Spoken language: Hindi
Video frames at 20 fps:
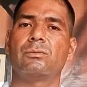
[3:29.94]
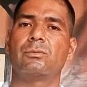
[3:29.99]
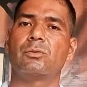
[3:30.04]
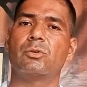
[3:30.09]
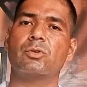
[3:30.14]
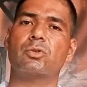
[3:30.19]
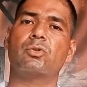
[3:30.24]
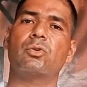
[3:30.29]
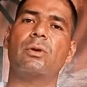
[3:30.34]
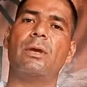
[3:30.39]

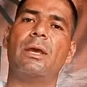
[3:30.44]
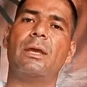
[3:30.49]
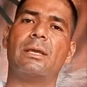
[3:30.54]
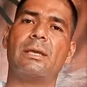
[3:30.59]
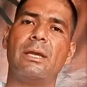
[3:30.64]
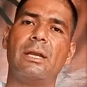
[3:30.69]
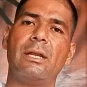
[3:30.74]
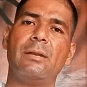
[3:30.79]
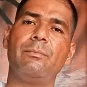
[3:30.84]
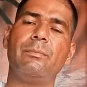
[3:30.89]
दोस्तों
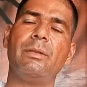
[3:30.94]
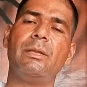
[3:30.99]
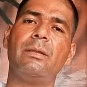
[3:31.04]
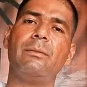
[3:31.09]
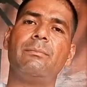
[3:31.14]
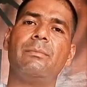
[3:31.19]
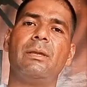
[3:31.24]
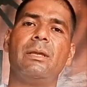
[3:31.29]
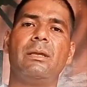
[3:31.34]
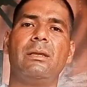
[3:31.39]
एकेडमी
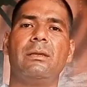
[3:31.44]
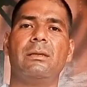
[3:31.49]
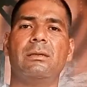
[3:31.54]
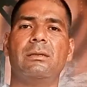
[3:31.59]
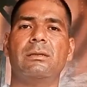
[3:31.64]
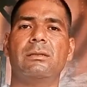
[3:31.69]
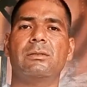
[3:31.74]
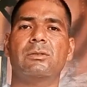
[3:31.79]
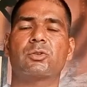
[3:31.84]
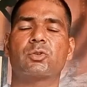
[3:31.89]
में
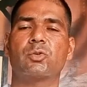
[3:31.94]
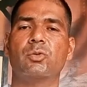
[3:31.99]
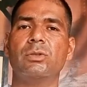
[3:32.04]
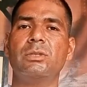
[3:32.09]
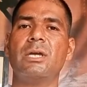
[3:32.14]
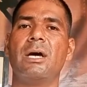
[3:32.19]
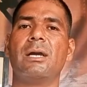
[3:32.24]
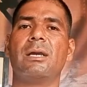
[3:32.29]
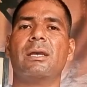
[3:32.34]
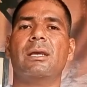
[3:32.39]
सुविधा